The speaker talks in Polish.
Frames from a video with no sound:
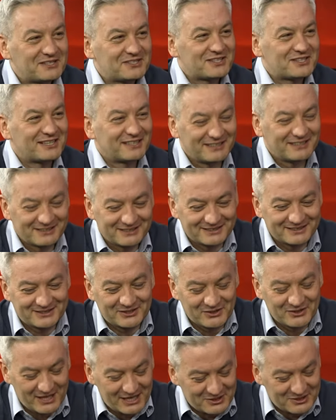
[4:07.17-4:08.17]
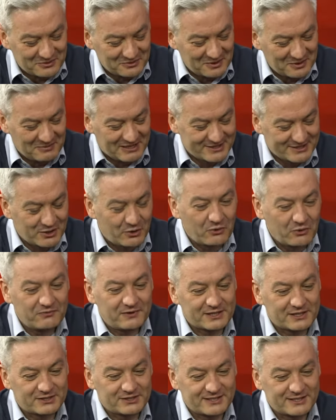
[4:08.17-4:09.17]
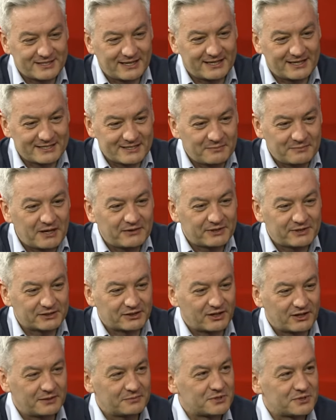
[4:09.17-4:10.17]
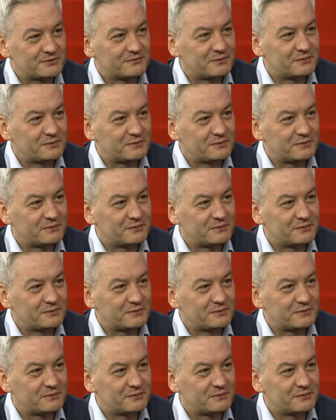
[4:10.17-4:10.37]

że sondażom nie ma co ufać, to jest taka zabawa trochę. Ale